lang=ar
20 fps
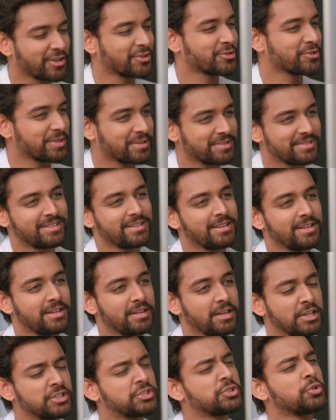شكرا لك
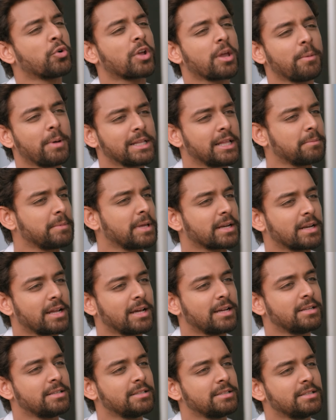رح تتذكر
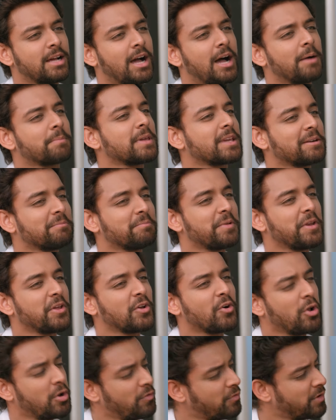كلامي رح يجيكم
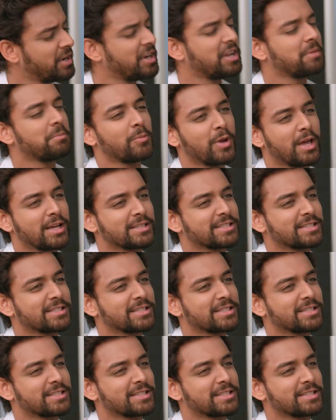طلبات من كل